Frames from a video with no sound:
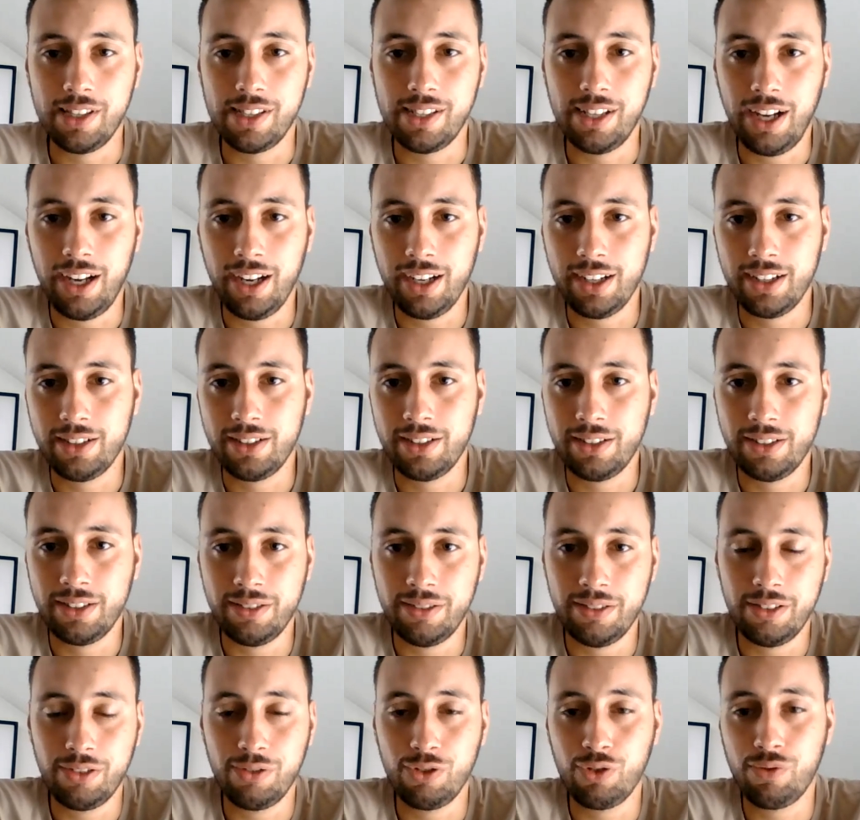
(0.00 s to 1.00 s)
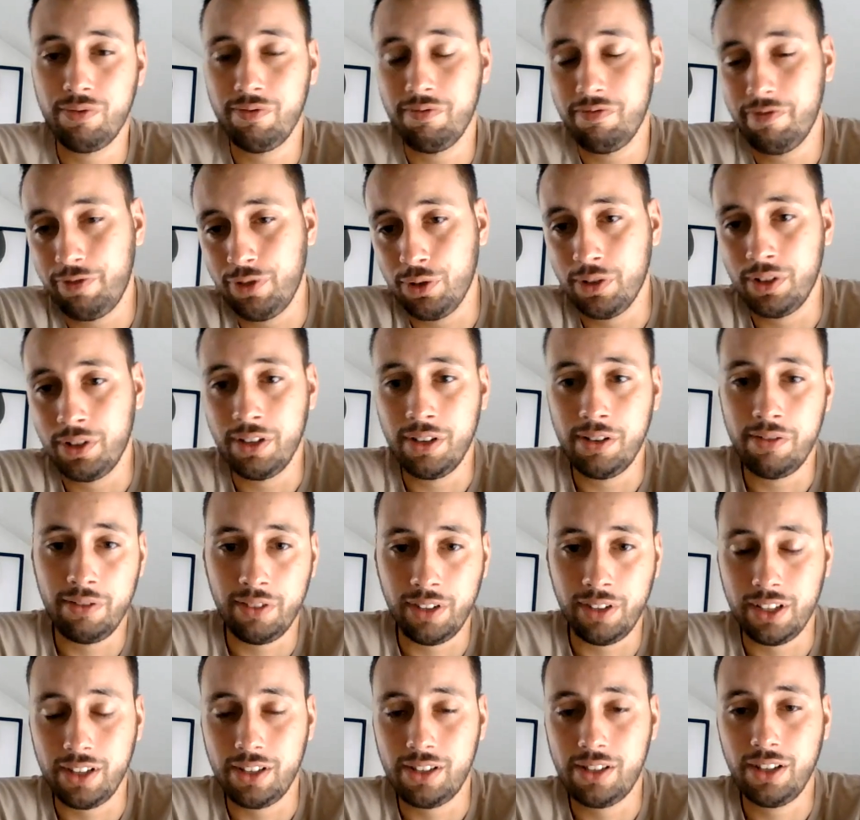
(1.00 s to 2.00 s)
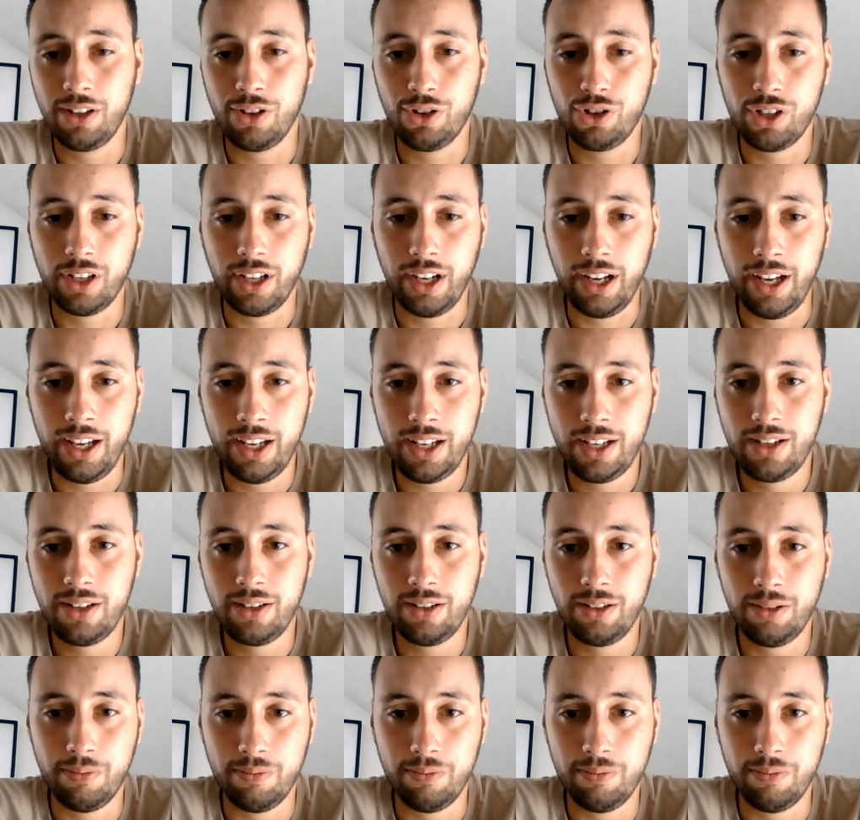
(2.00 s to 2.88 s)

sagen, für den Christian Streich,